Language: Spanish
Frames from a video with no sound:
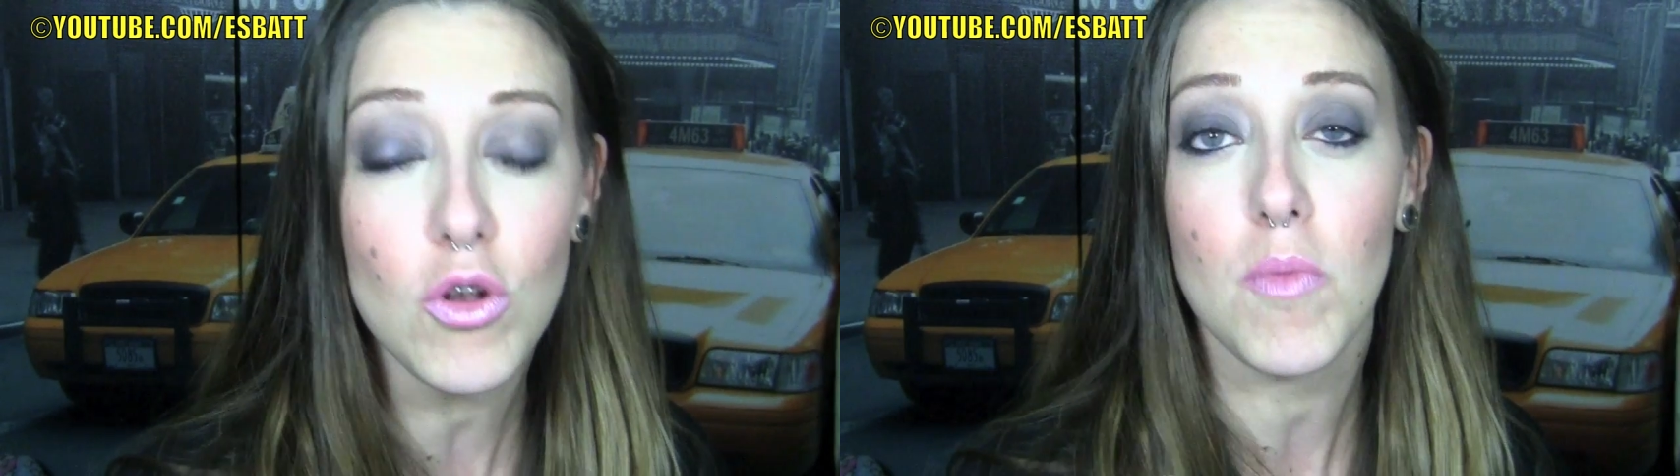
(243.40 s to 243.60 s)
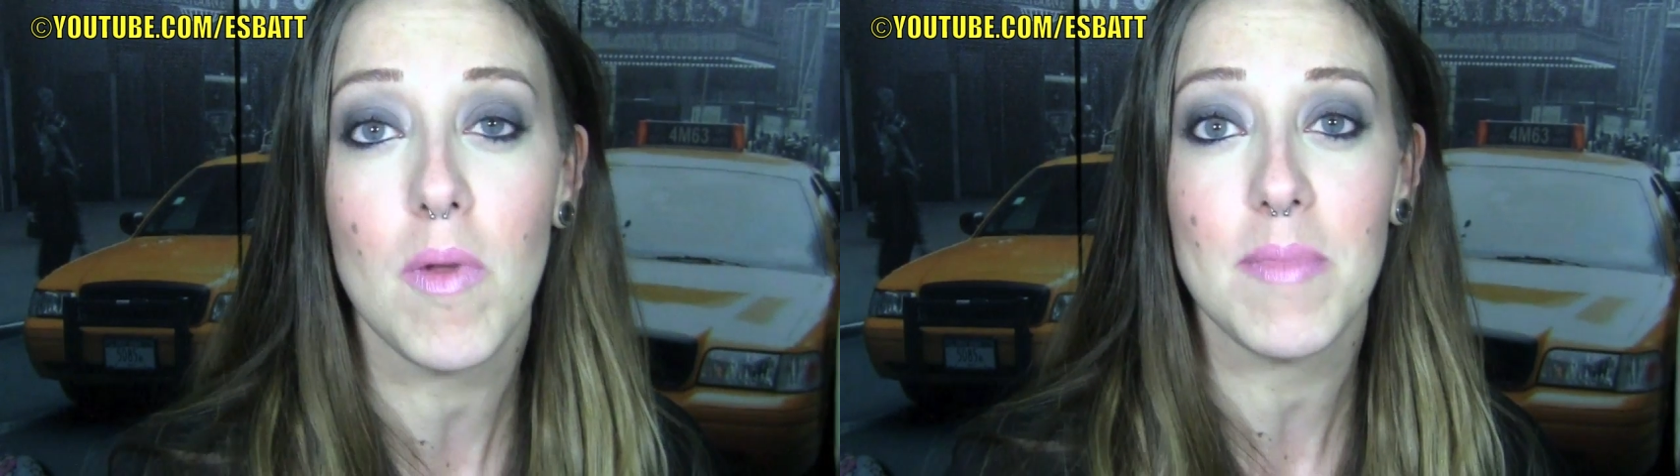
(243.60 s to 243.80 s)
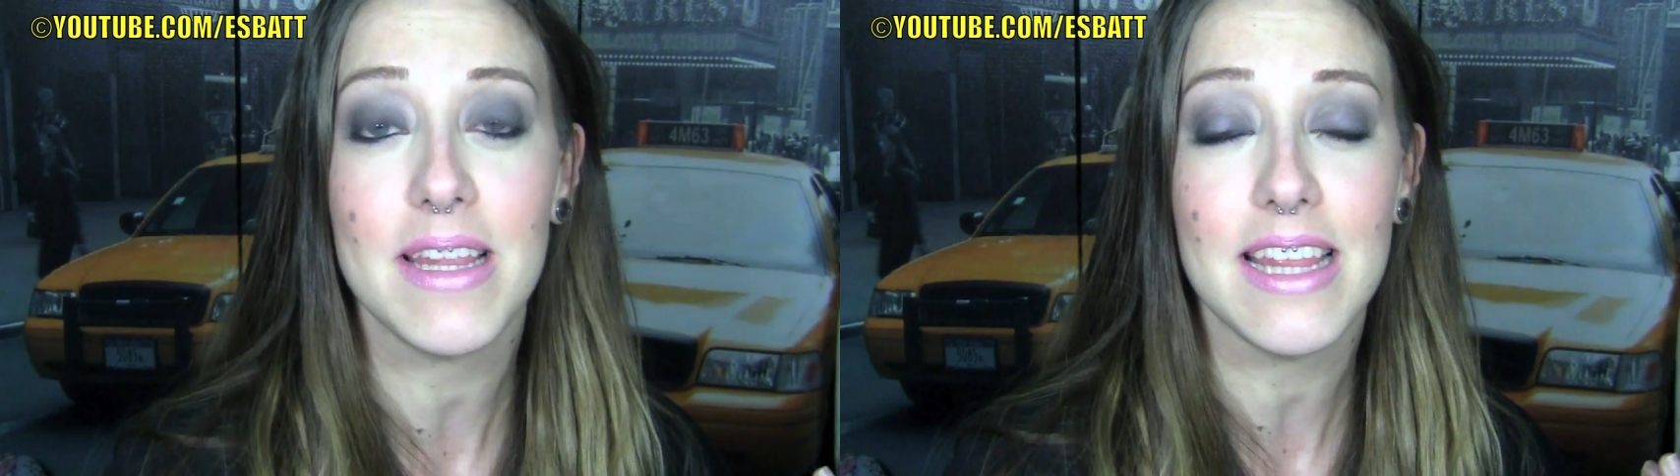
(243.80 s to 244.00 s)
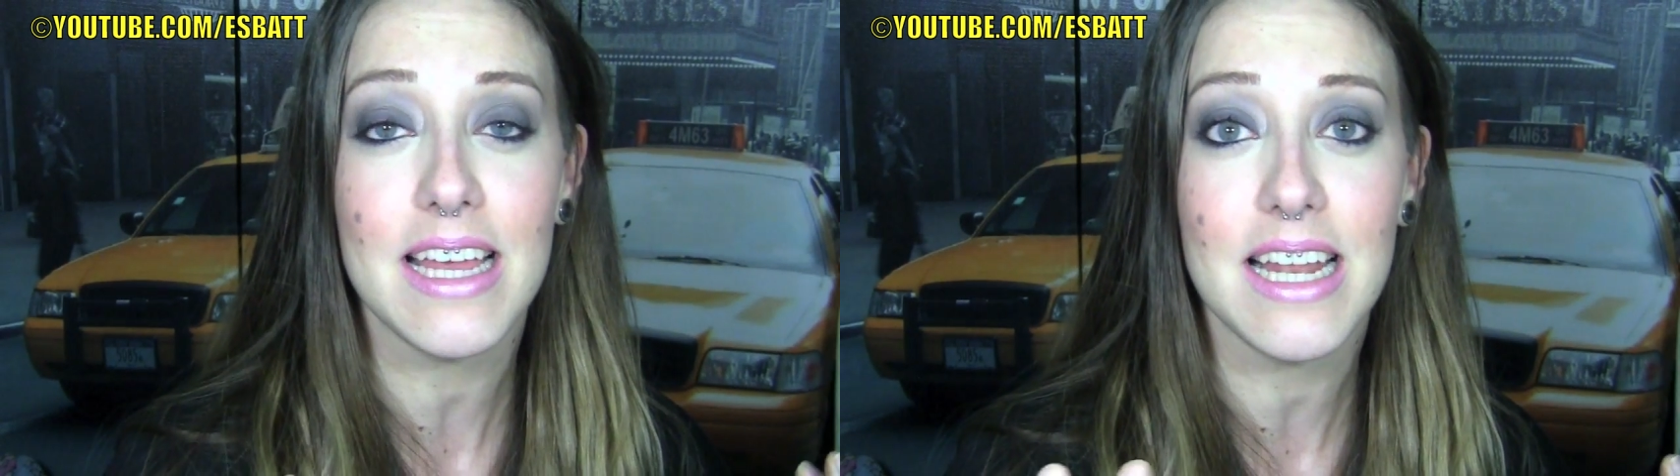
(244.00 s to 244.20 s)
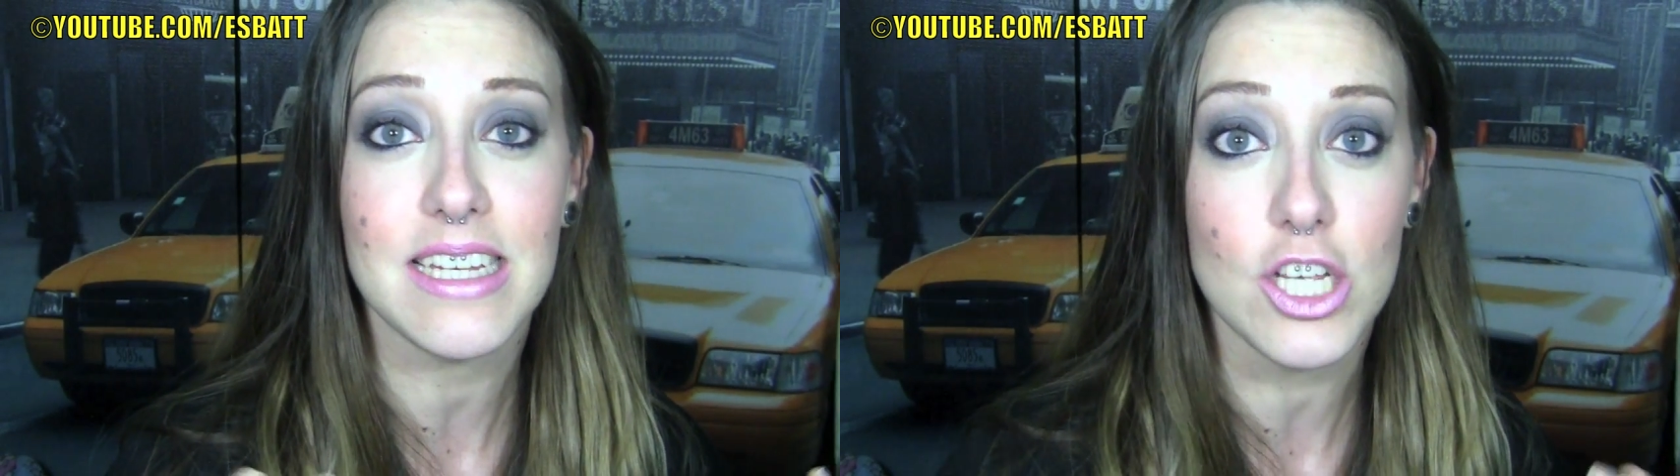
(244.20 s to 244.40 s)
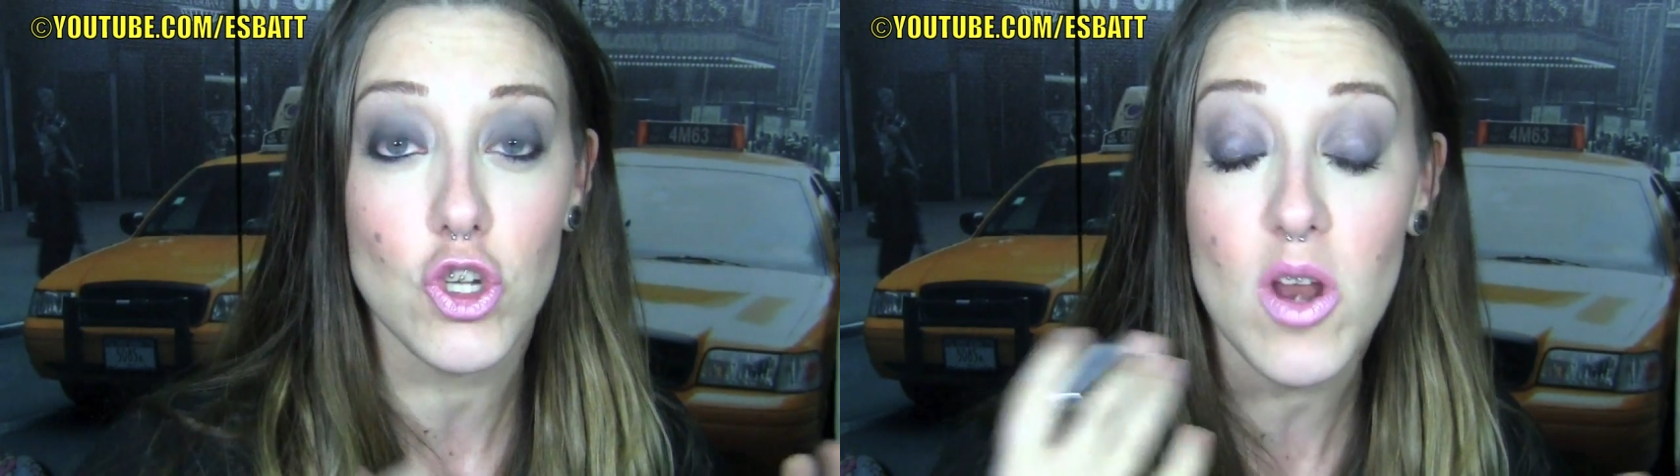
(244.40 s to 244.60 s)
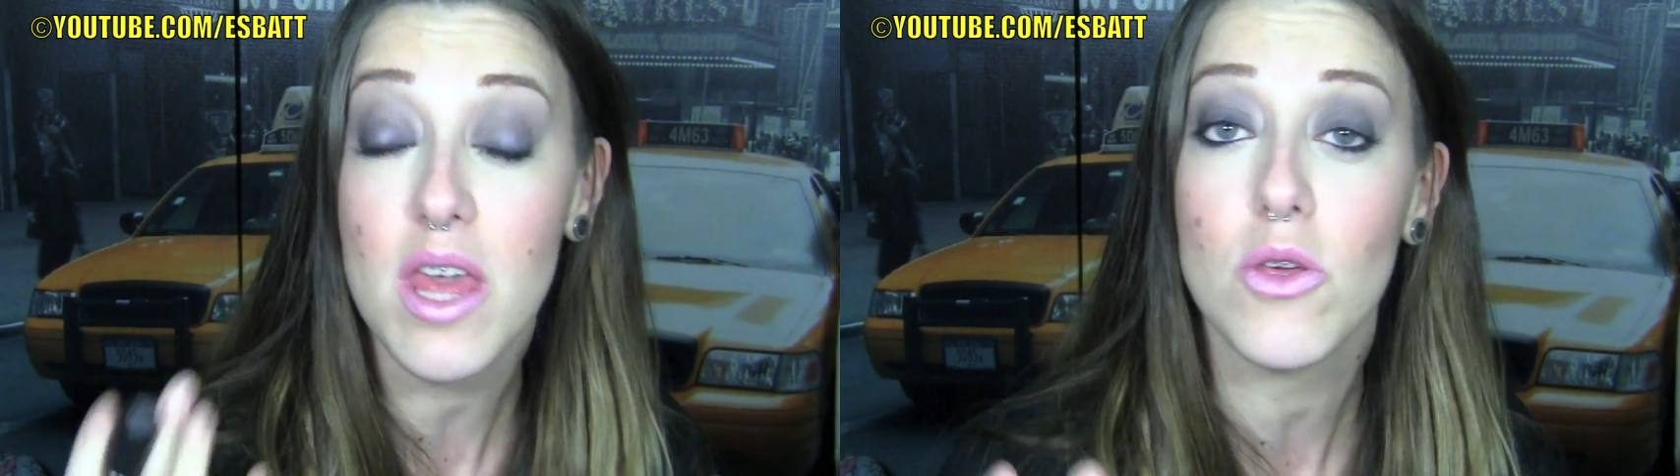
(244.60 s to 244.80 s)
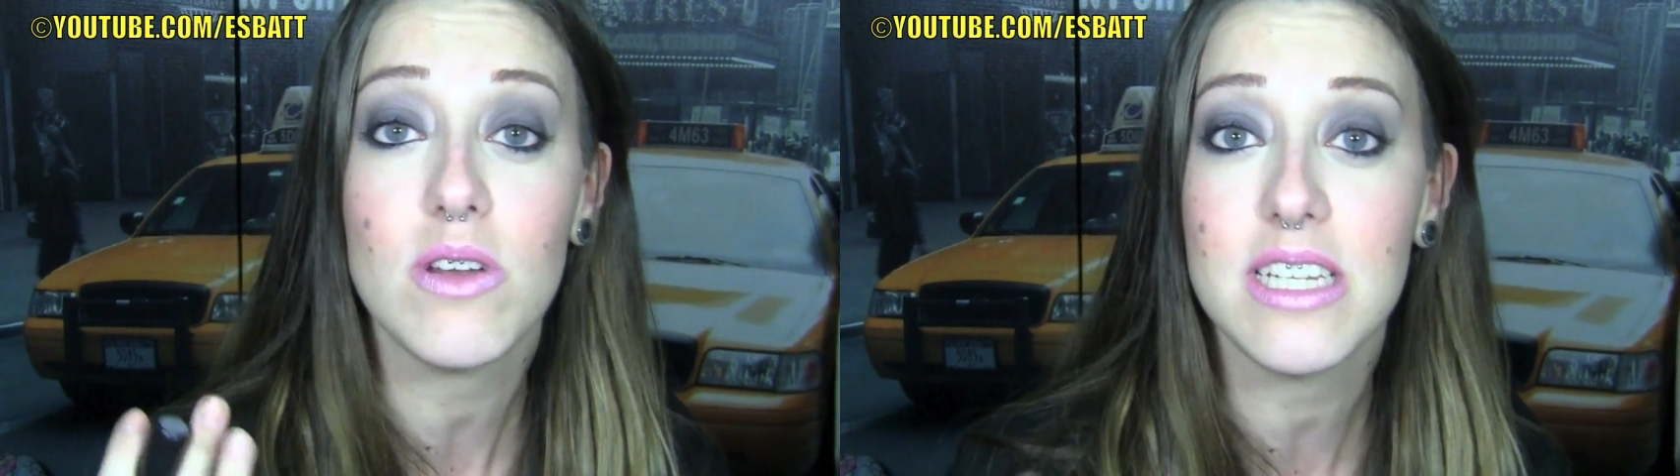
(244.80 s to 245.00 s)
normalmente las que son
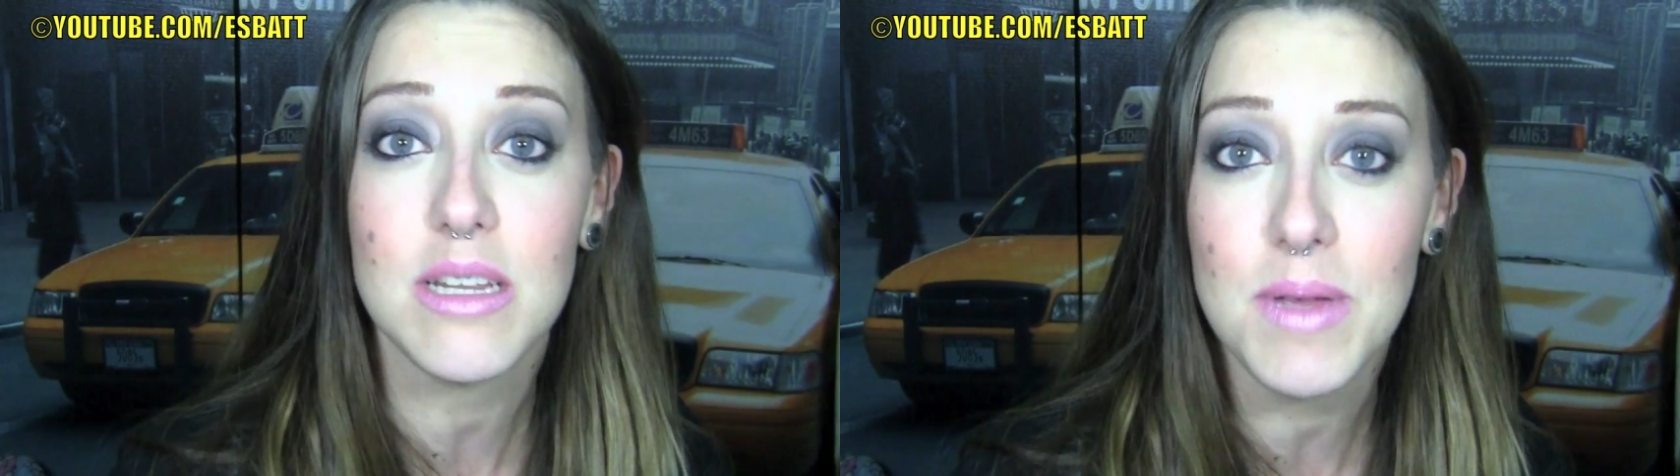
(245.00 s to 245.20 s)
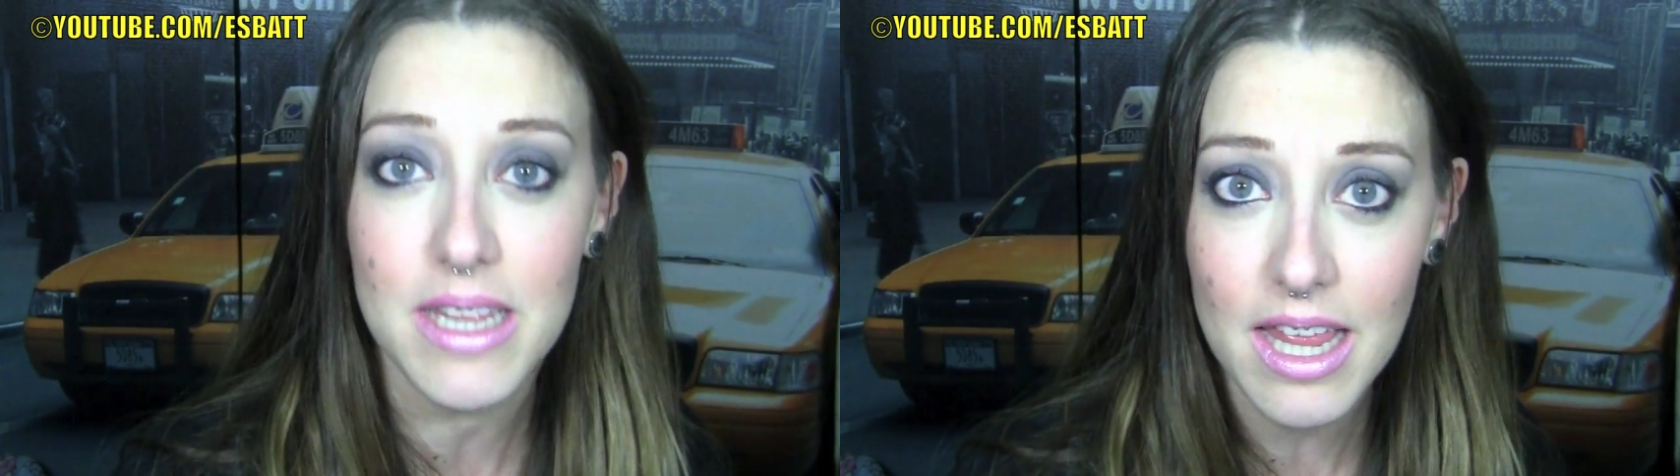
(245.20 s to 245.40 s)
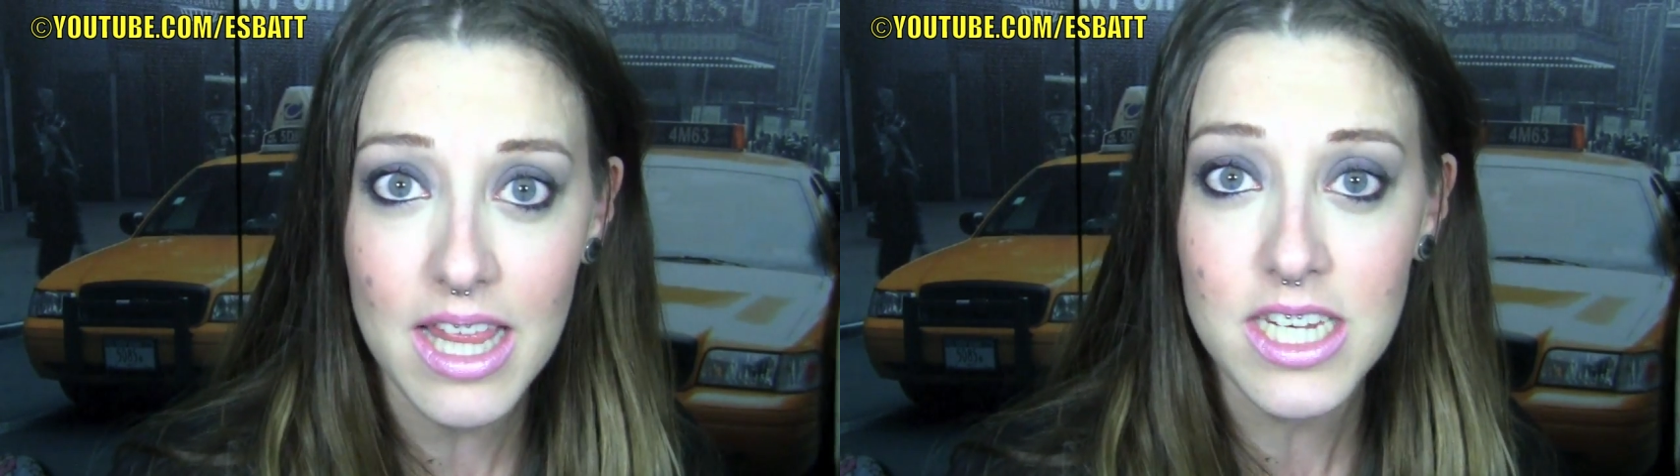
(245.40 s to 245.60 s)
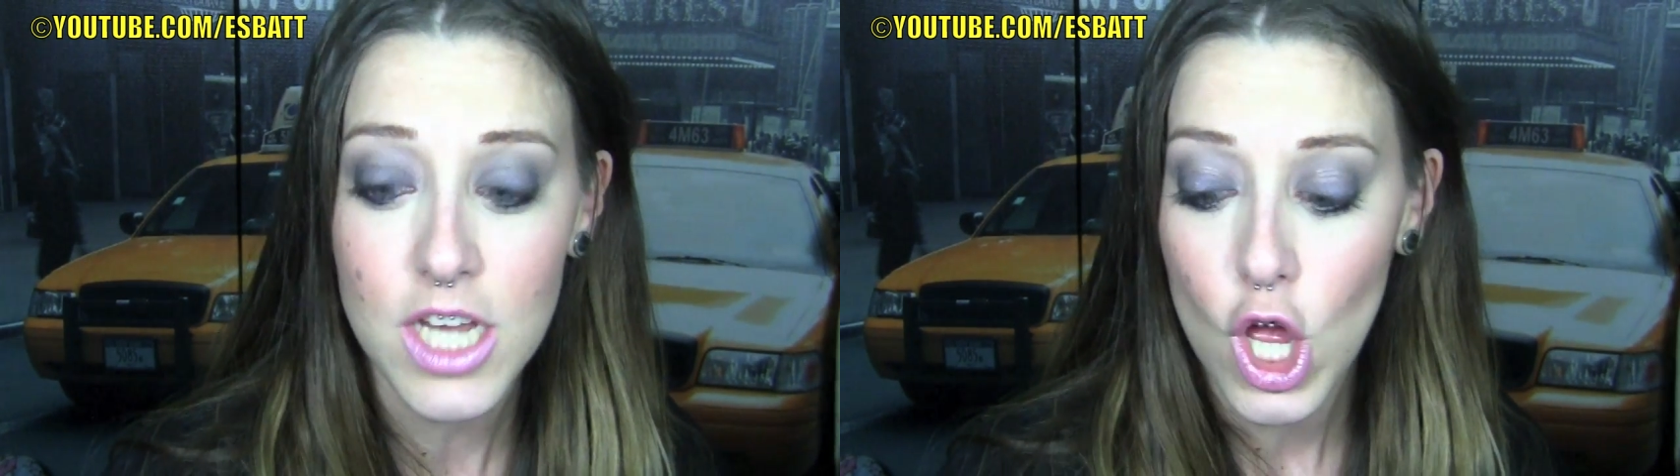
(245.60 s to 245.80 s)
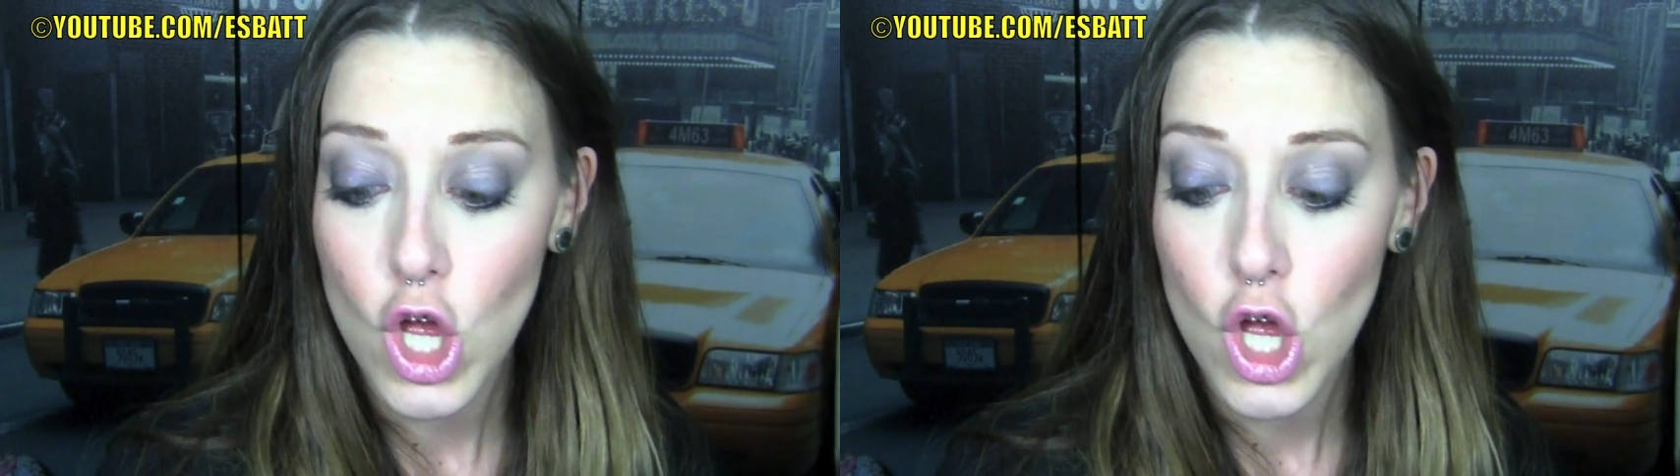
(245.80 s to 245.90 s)
ediciones limitadas